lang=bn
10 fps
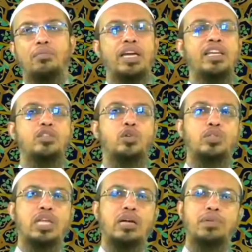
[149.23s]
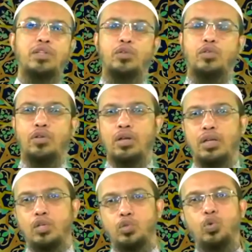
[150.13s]
বাহিরে যখন থাকবেন তখন
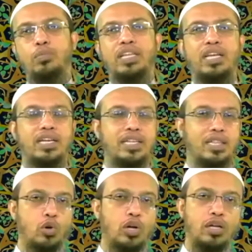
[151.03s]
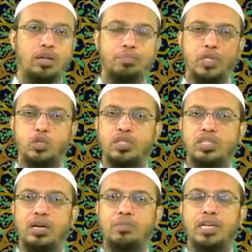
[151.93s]
চুল বাঁধার ক্ষেত্রে হয় পেছনে
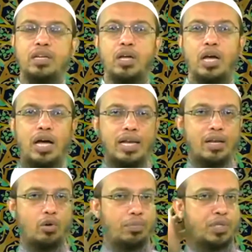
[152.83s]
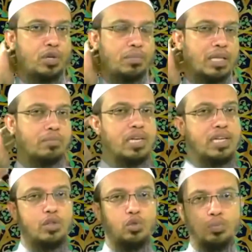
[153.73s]
ছাড়বেন আর না হলে পেছনে বাঁধবেন
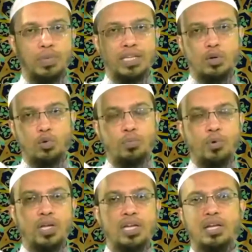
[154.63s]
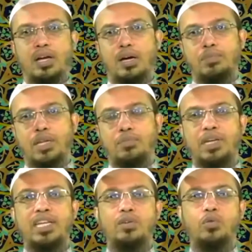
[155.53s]
কিন্তু মাথার ওপরে আপনার
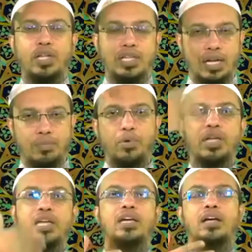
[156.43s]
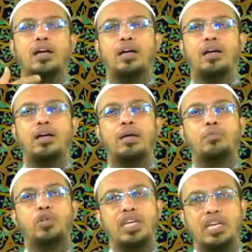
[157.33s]
বেনি করে তারপরে
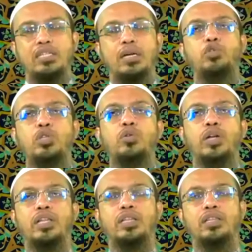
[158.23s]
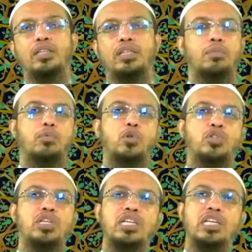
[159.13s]
এমনকি হিজাবও যদি করেন তারপরেও
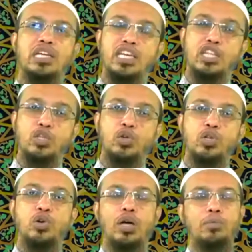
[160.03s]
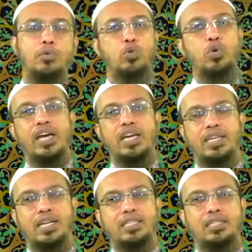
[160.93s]
সেটি নিন্দনীয় এবং গুনাহের
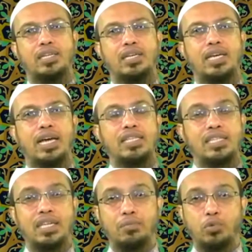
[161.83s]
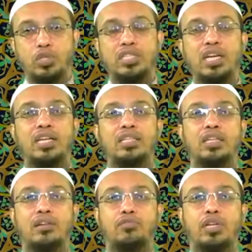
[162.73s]
কাজ এহাদিস থেকে বোঝা যায়
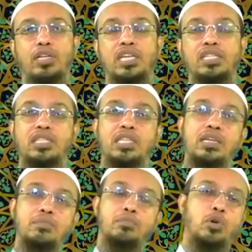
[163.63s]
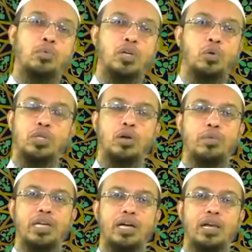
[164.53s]
তার ফলে শাস্তির মুখোমুখি হতে
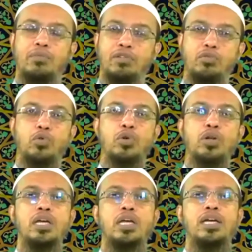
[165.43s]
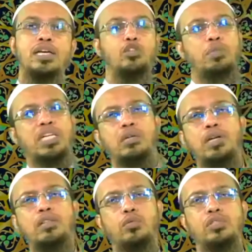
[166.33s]
হবে আল্লাহ মাফ করুন কিন্তু
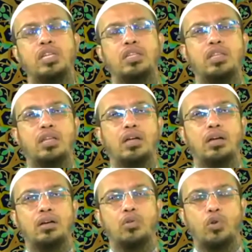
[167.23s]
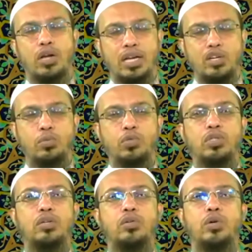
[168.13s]
বাড়িতে অবস্থান করাকালীন
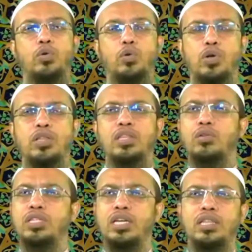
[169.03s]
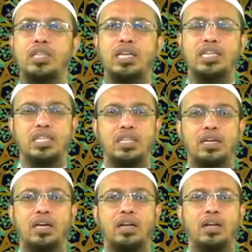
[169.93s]
সময় যদি কেউ এগুলো করেন তাহলে সেক্ষেত্রে এই
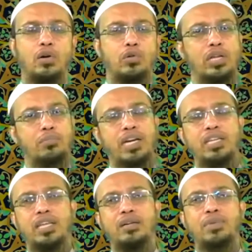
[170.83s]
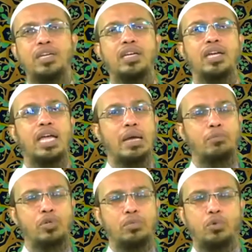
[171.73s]
নিষেধাজ্ঞার আওতার বাইরে থাকবে
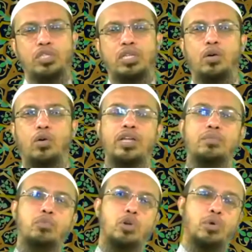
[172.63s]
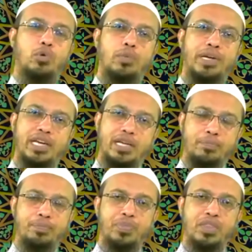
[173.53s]
এমনটি বলেছেন অনেক বড় বড় ওলামা
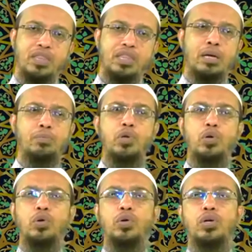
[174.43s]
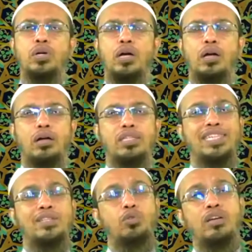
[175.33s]
একরাম তারপরেও
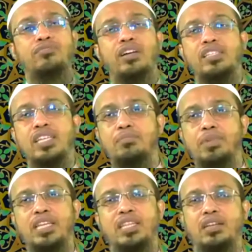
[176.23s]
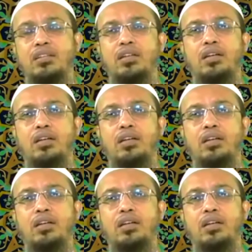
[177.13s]
যেহেতু অনেক ফাঁসিক মেয়েদের